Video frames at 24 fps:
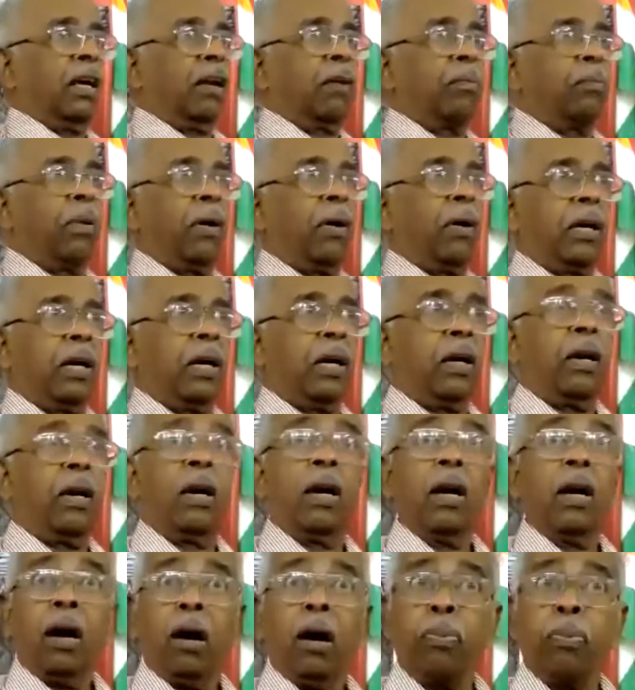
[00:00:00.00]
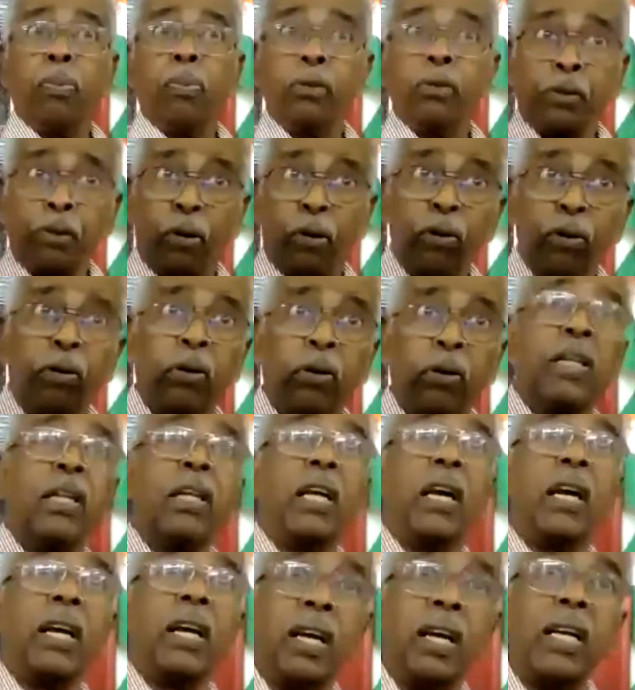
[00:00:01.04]
என்பார்கள் அப்போ சொல்லுவோம் இது
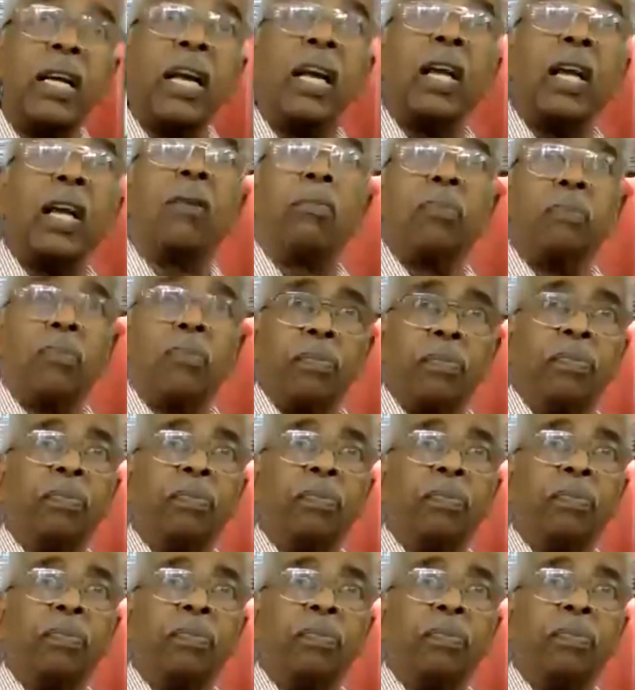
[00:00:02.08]
எங்க நேரம்